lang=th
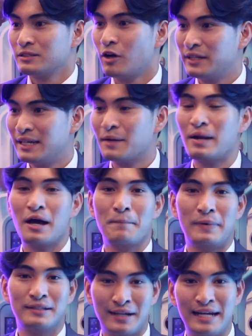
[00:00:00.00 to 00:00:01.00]
ตอนนี้กำลัง
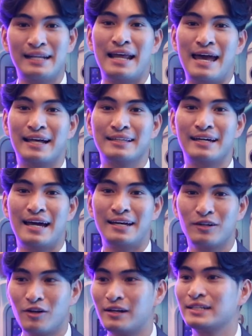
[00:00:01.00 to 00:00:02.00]
เป็นเทรนแรงเลย ให้
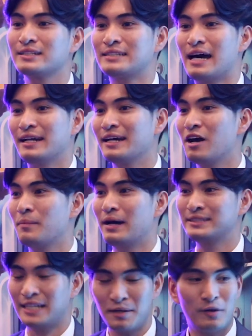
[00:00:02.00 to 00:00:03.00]
น้อง ๆ นักศึกษาได้เข้า
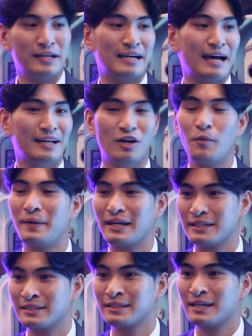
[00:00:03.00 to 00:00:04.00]
มาใช้บริการและร้องเพลง